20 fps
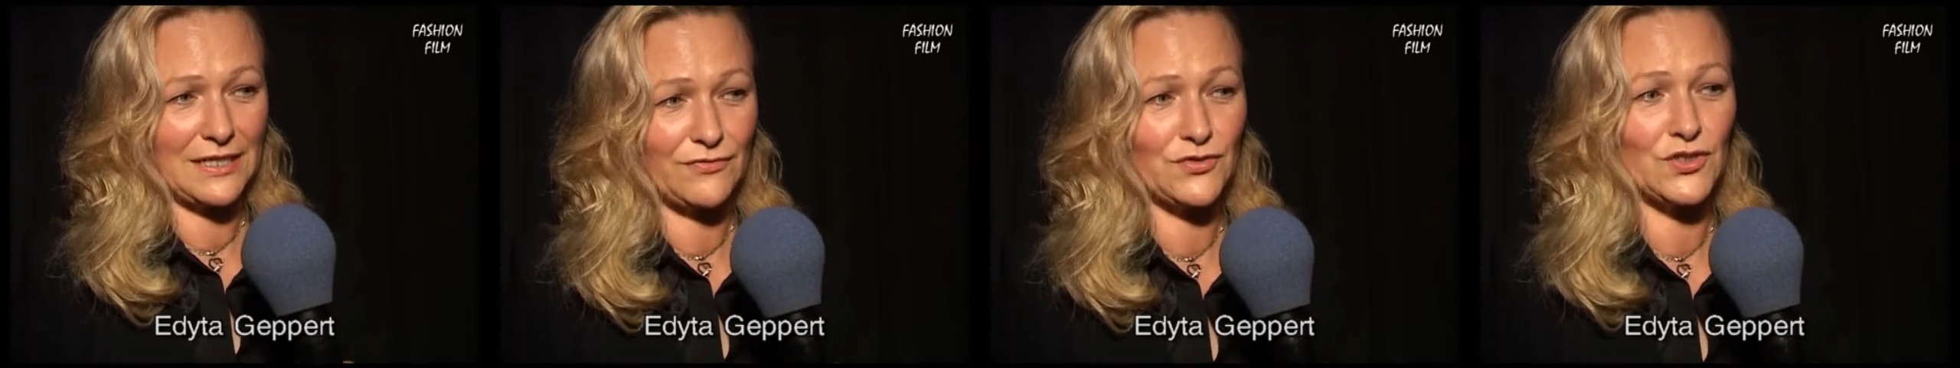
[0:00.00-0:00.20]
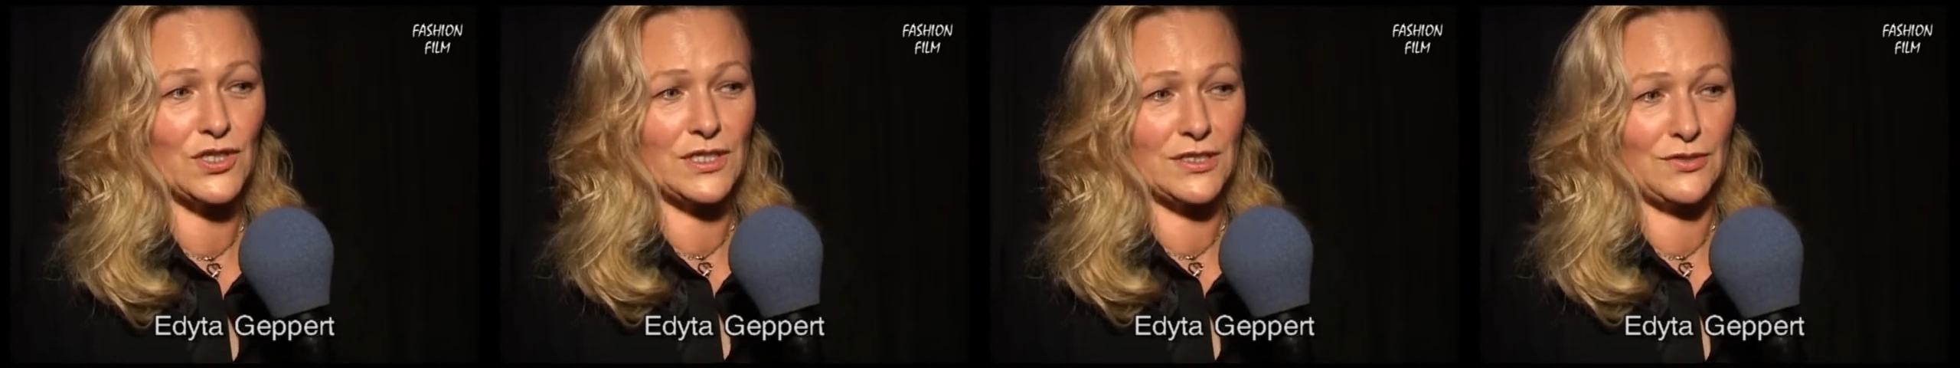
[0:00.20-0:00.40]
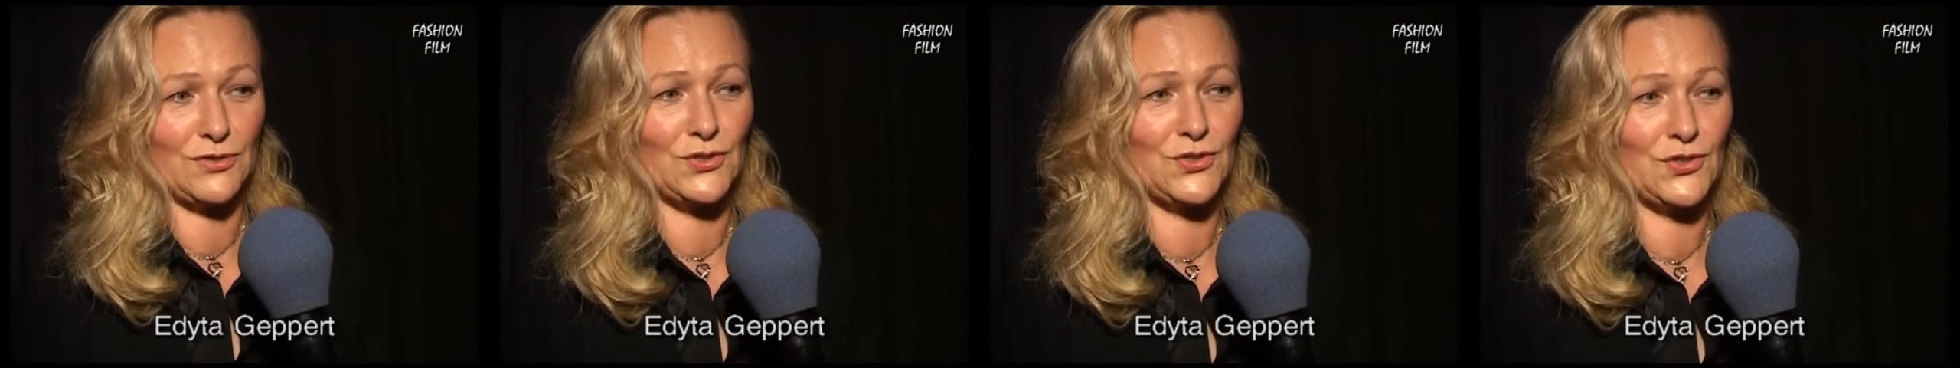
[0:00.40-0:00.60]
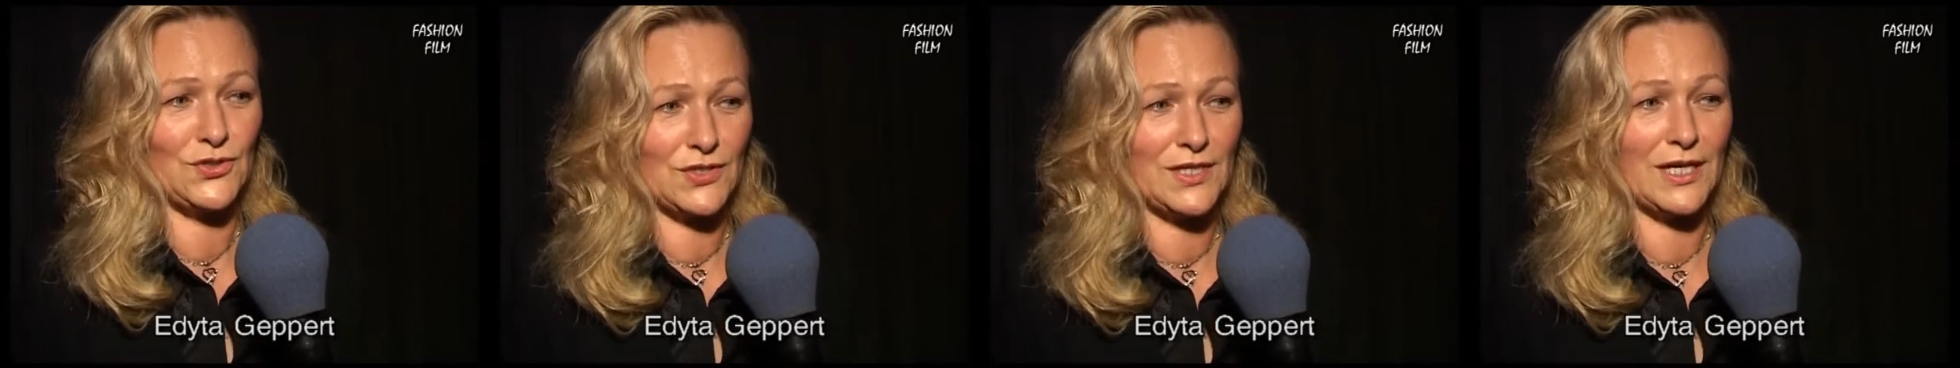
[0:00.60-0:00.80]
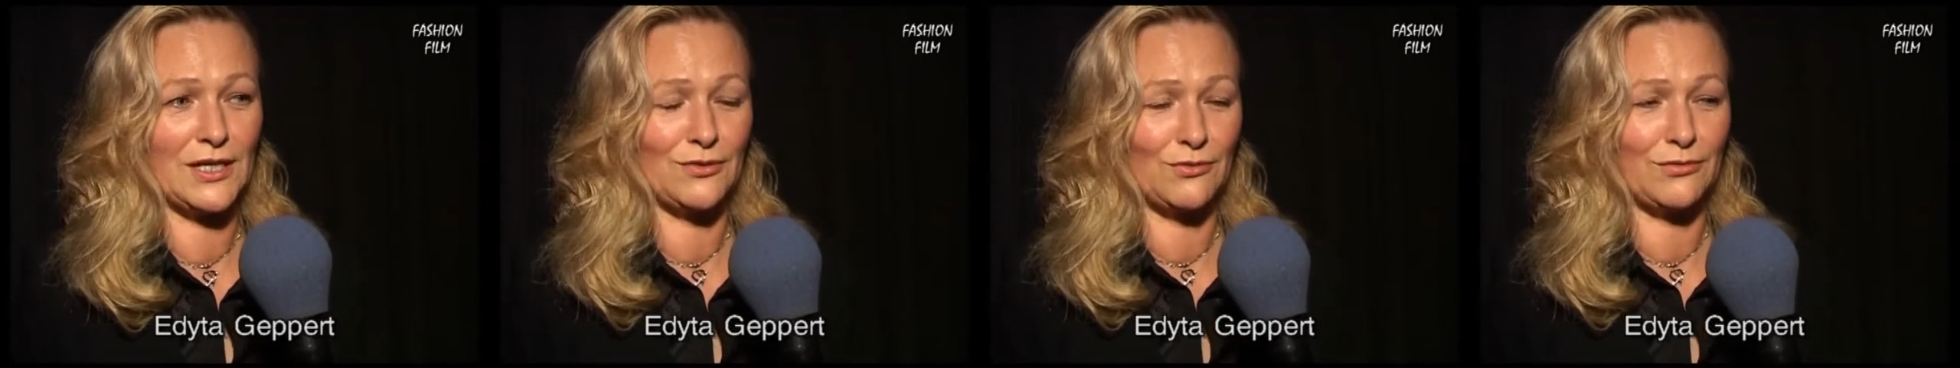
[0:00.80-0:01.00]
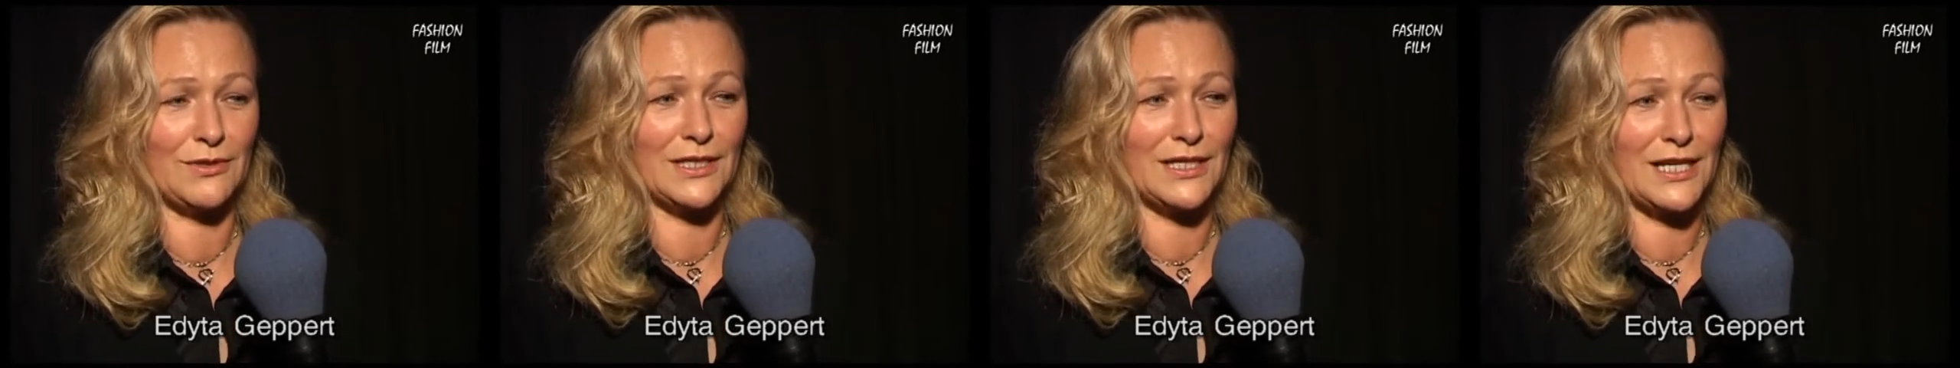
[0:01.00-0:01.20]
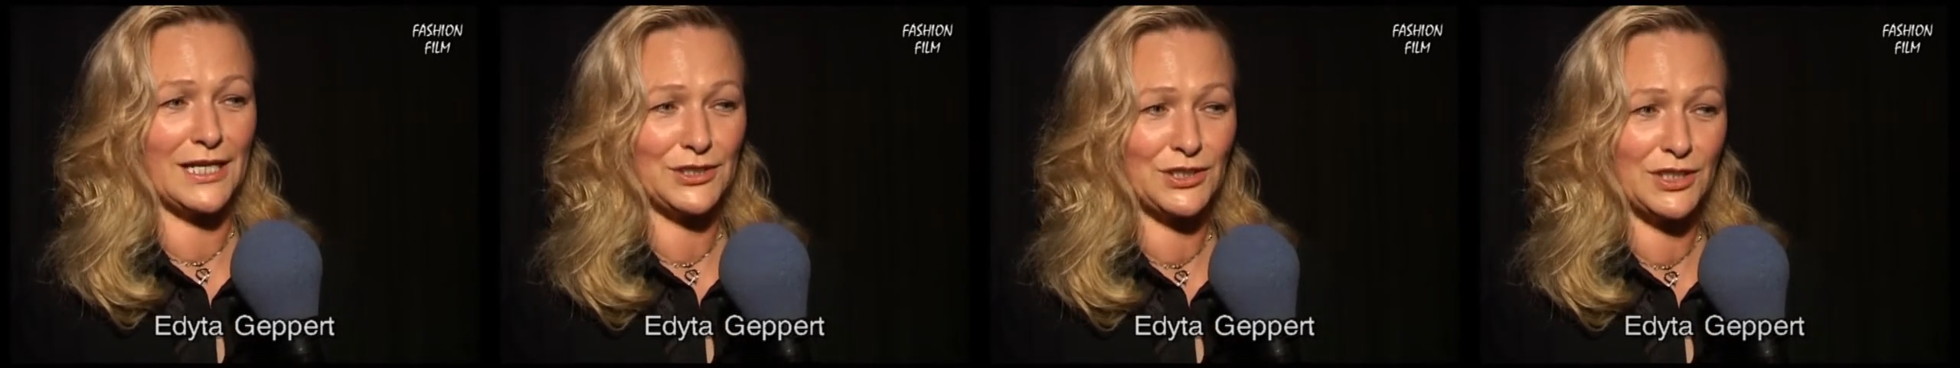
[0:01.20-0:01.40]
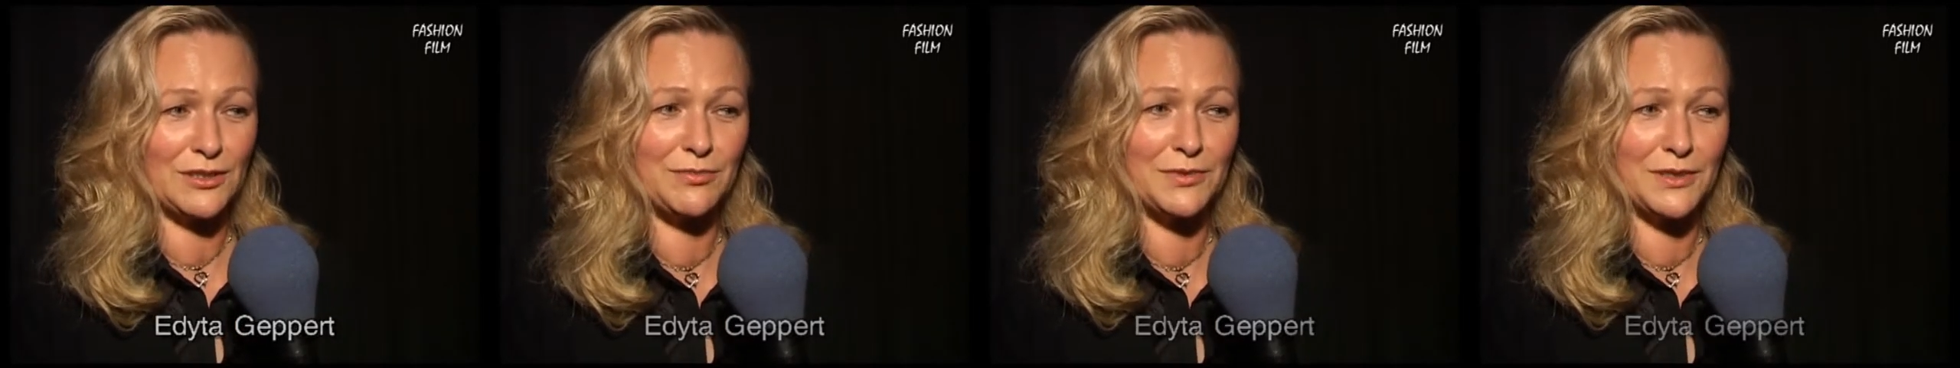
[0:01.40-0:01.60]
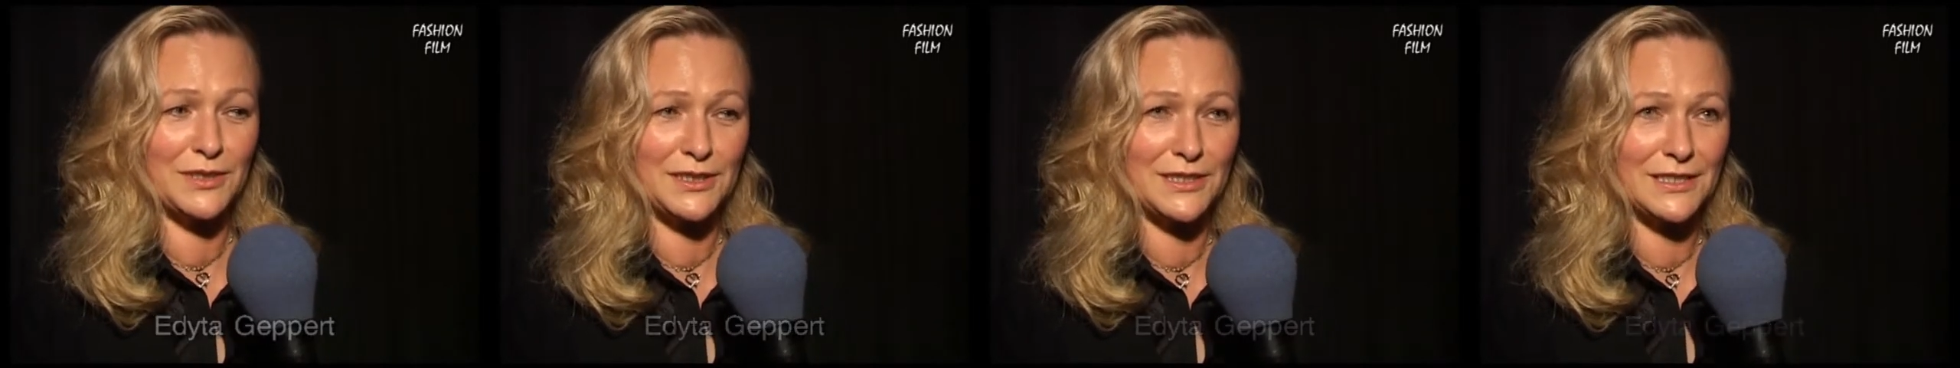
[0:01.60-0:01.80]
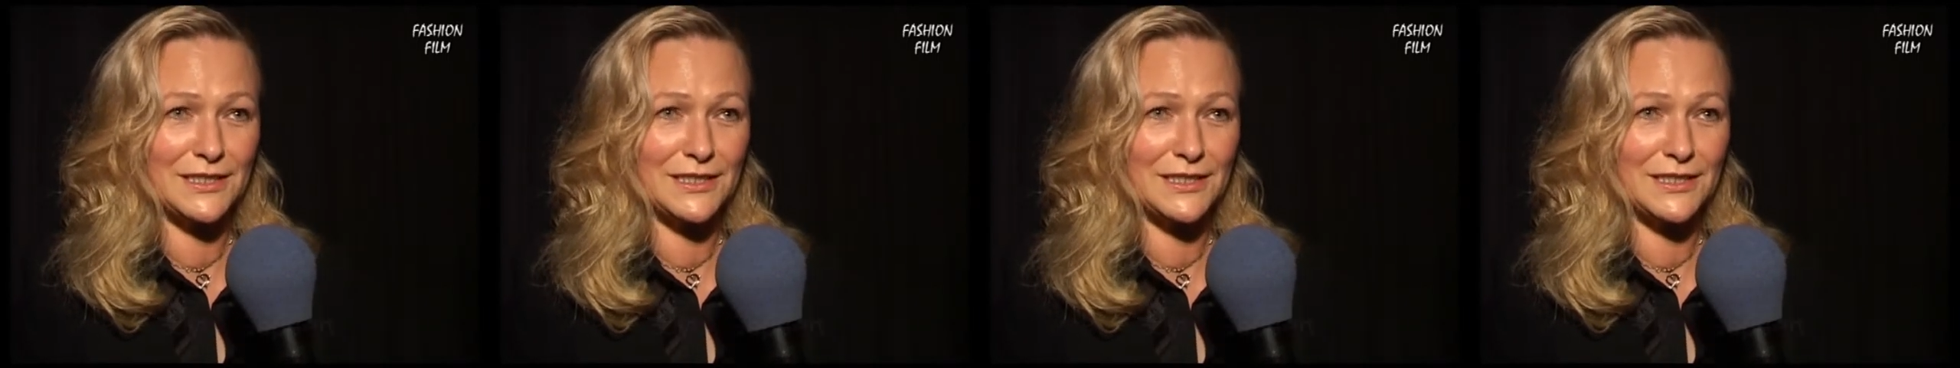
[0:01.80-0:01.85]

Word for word: zawsze coś znajduje dla siebie